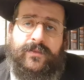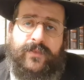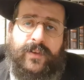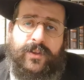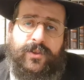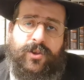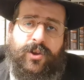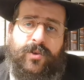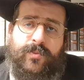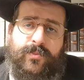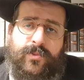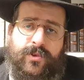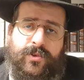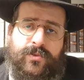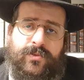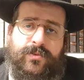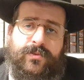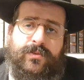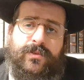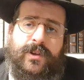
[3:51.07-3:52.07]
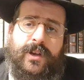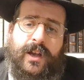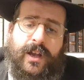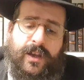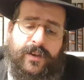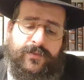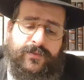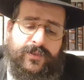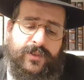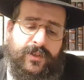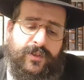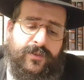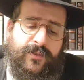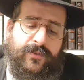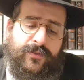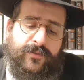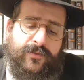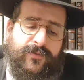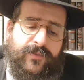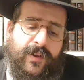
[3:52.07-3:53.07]
Va yom Yomru,
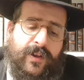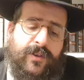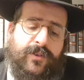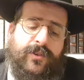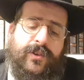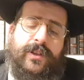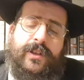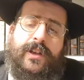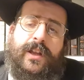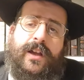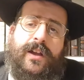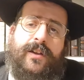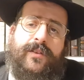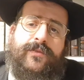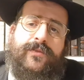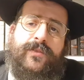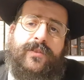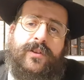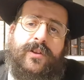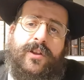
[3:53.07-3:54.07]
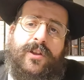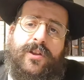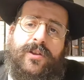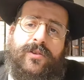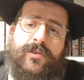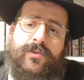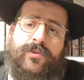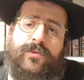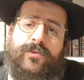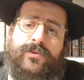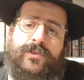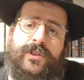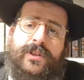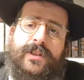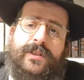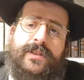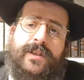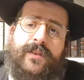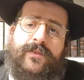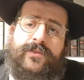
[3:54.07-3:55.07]
de Pharaon et Lav, lui ont dit
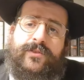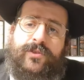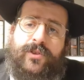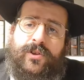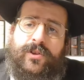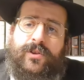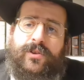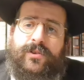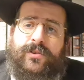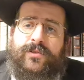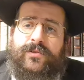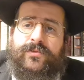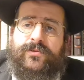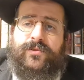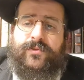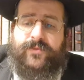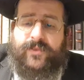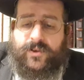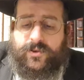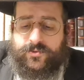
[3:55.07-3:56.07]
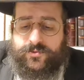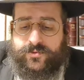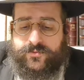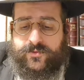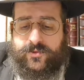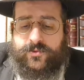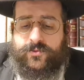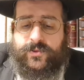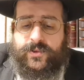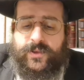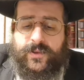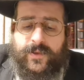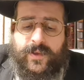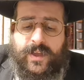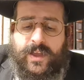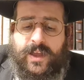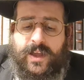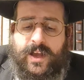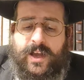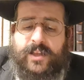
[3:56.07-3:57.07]
les serviteurs de Pharaon devant lui.
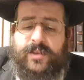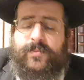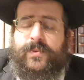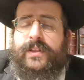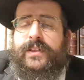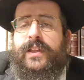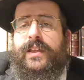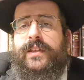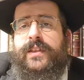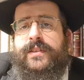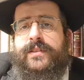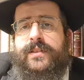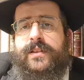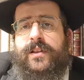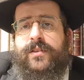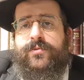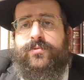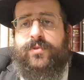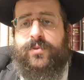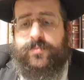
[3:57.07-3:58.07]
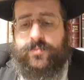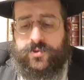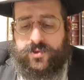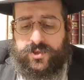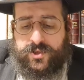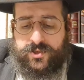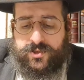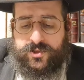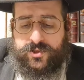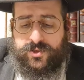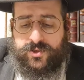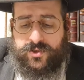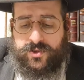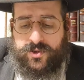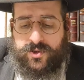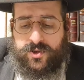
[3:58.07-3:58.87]
Ad Mata nous le Mokesh.